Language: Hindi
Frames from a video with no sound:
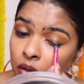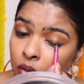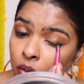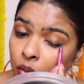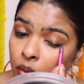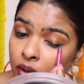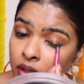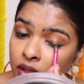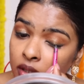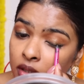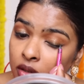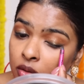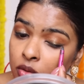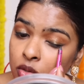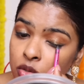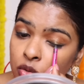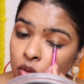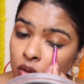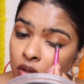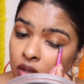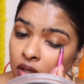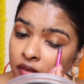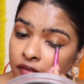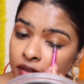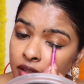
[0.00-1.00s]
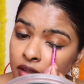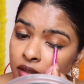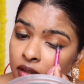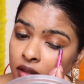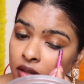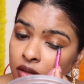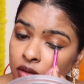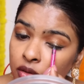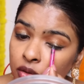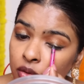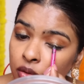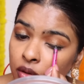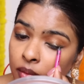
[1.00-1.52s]
कोई नहीं उसको कवर
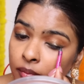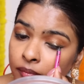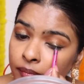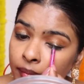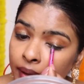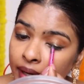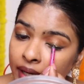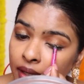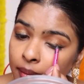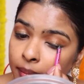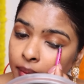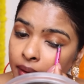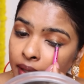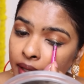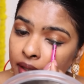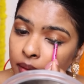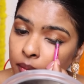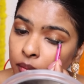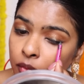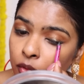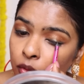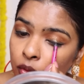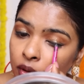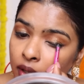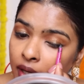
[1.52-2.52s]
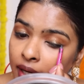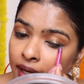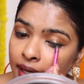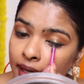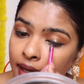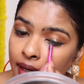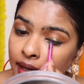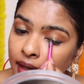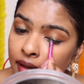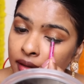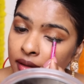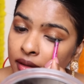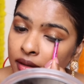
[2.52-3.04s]
कर दो बाय अप्लाइंग मोर
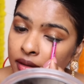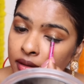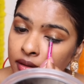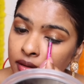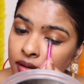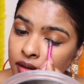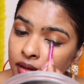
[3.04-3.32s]
आईलाइनर